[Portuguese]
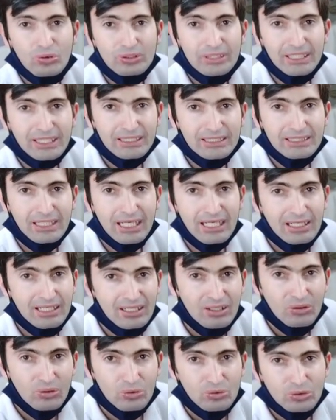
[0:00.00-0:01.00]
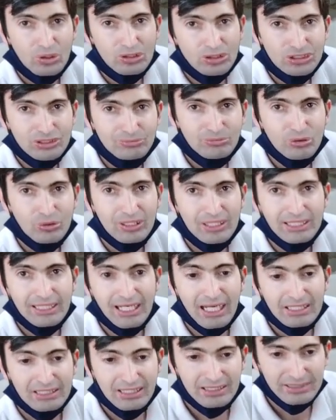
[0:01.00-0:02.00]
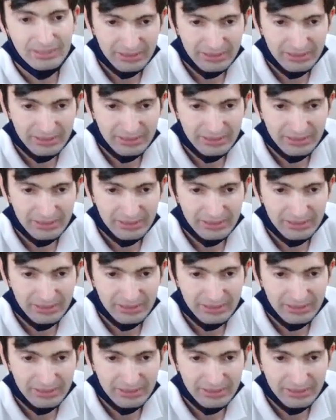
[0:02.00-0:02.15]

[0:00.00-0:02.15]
conectar o notebook ligado na